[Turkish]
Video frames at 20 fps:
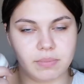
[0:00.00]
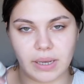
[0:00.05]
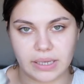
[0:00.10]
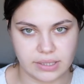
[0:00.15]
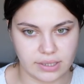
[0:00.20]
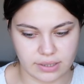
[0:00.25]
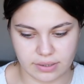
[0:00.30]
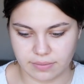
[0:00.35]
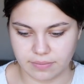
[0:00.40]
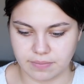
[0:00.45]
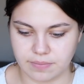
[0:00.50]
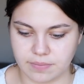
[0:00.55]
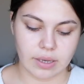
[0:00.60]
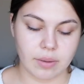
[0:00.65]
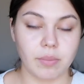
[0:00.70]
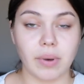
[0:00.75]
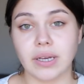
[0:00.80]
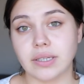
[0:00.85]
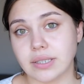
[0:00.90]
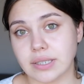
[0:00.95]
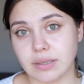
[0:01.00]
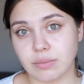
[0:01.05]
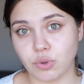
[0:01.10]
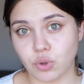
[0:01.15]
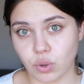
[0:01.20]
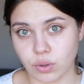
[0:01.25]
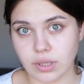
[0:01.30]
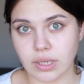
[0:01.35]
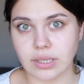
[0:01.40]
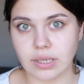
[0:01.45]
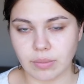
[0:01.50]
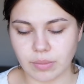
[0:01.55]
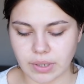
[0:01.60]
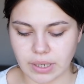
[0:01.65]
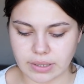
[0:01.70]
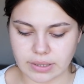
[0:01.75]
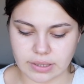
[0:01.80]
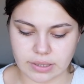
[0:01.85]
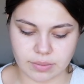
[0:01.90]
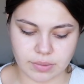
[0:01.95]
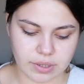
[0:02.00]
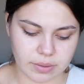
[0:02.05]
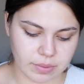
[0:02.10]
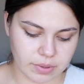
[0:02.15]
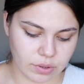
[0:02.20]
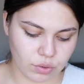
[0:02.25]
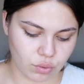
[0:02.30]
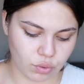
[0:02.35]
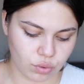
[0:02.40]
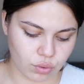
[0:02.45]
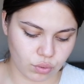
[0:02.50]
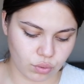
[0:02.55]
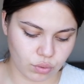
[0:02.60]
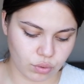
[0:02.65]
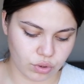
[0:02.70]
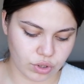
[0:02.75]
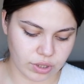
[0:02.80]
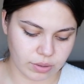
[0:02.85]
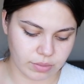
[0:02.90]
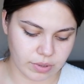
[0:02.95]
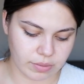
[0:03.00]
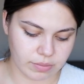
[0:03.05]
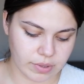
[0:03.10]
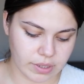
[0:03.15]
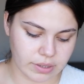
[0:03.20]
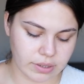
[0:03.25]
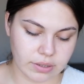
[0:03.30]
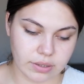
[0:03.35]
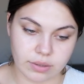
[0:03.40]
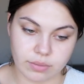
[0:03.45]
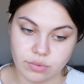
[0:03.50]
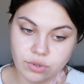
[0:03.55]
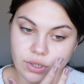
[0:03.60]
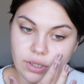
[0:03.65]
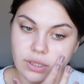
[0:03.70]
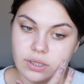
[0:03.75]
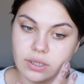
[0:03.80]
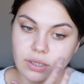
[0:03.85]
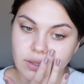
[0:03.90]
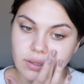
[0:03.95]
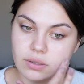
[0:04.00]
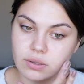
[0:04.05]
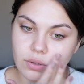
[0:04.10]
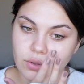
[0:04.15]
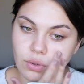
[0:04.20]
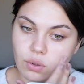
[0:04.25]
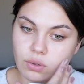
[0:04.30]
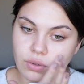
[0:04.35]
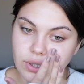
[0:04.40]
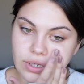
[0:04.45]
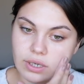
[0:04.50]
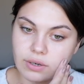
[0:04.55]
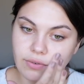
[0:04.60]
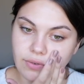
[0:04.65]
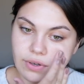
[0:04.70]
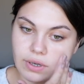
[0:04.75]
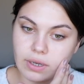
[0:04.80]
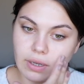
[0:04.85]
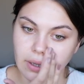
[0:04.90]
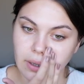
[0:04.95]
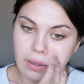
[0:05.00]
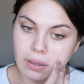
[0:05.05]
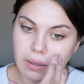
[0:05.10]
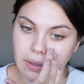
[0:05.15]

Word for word: baz. Ben cildimi çoktan nemlendirdim. Tabii ki üstüne uygulayacağım nemlendirdiğim cildin. Sol tarafa